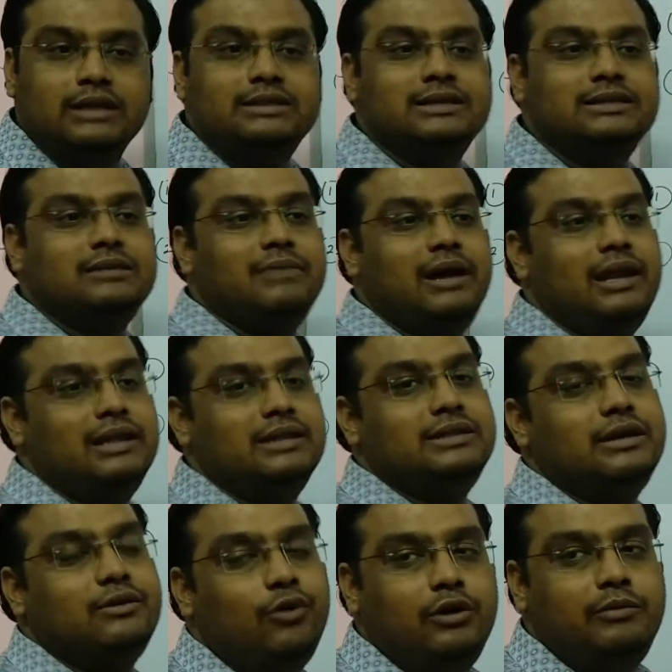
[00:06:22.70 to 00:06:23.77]
जैसे मान
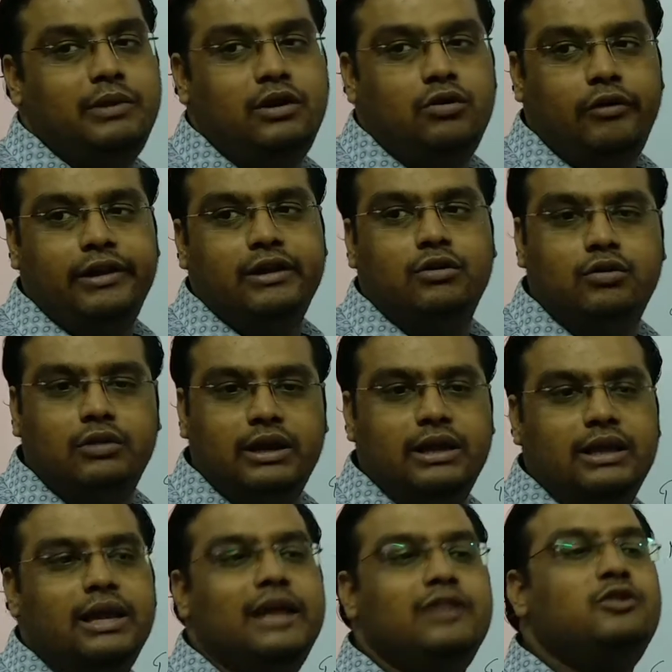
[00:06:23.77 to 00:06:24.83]
लीजिए कोई भी ड्रॉइंग हो
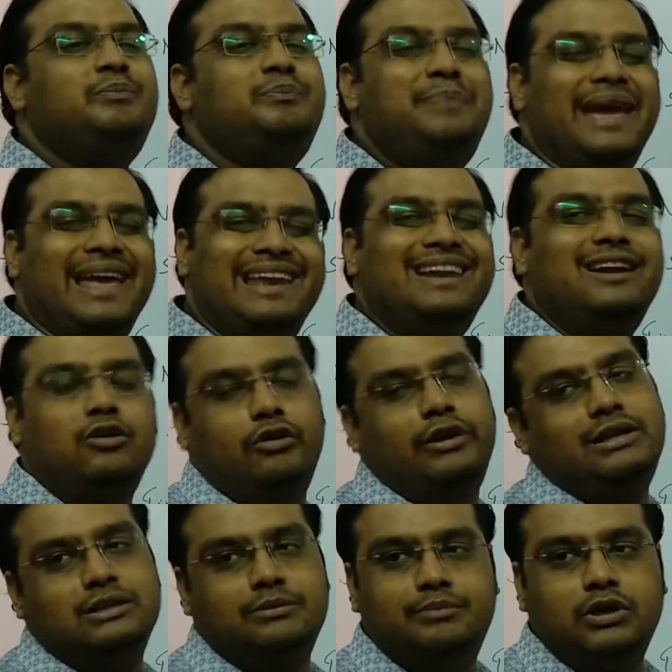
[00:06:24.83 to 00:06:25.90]
रही है तो पहली
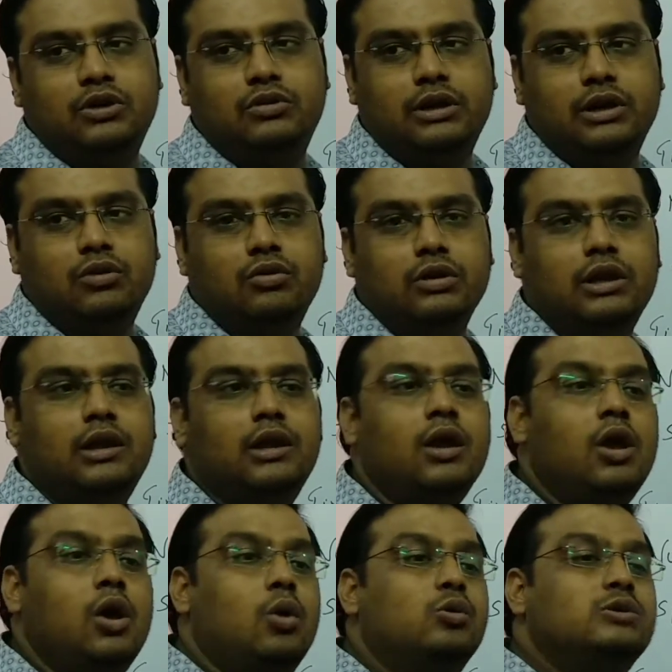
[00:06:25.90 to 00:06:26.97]
ड्रॉइंग जब भी हो रही होगी
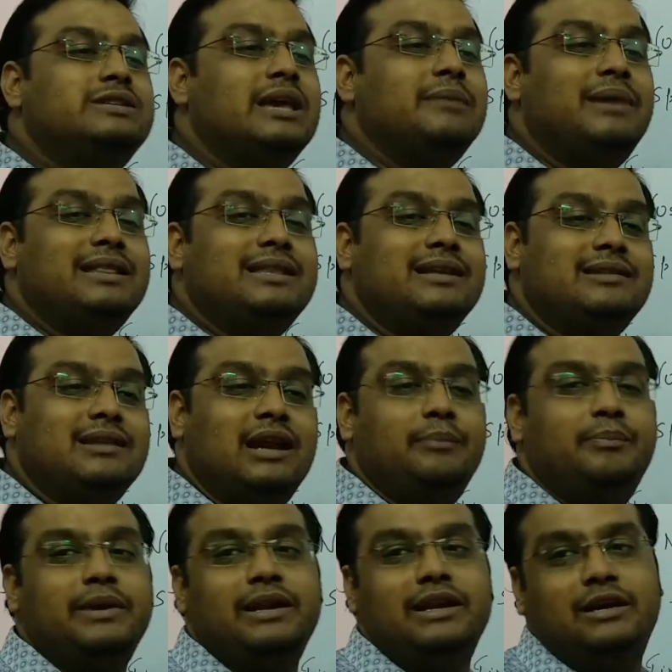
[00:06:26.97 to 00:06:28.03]
उसके बाद कितना
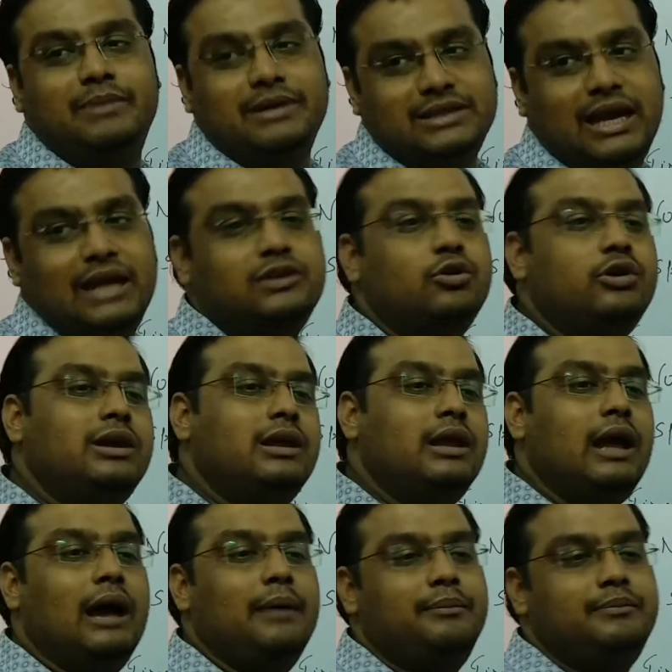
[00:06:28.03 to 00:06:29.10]
पीरियड बचा है क्योंकि
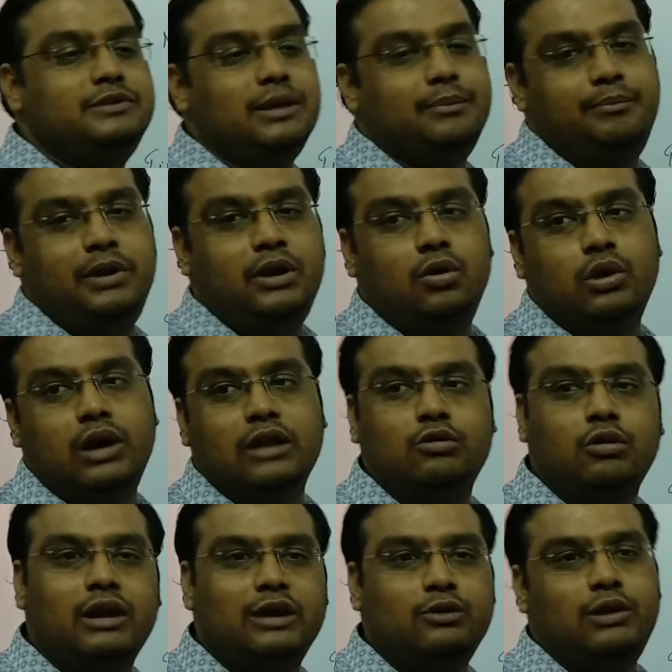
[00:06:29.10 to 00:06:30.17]
अब जब भी होगा
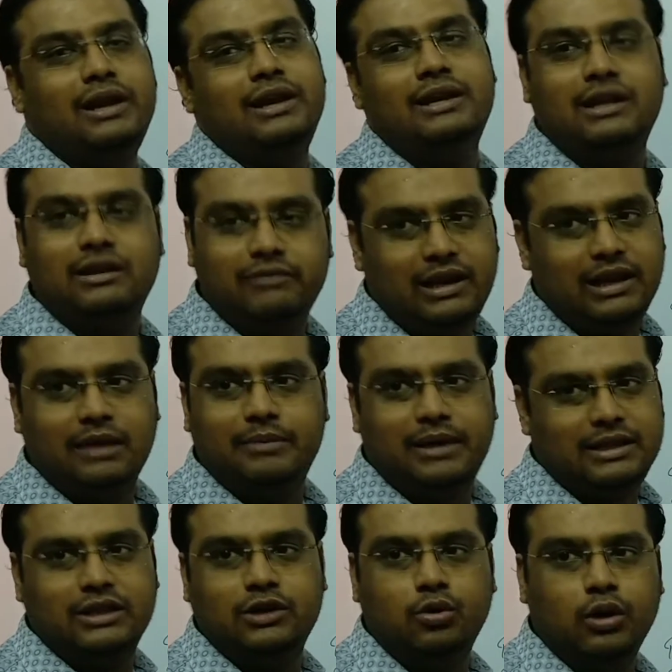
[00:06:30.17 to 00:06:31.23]
तो रेगुलर इंटरवल के
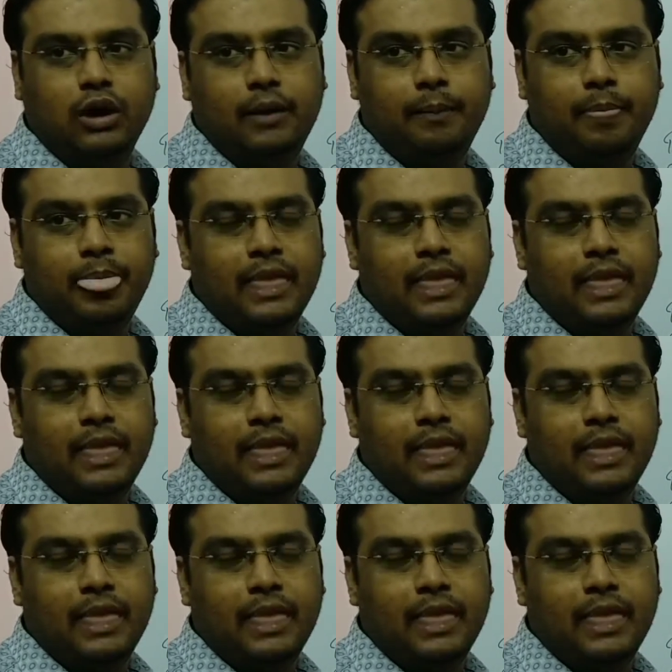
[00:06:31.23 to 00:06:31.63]
बाद ही होगा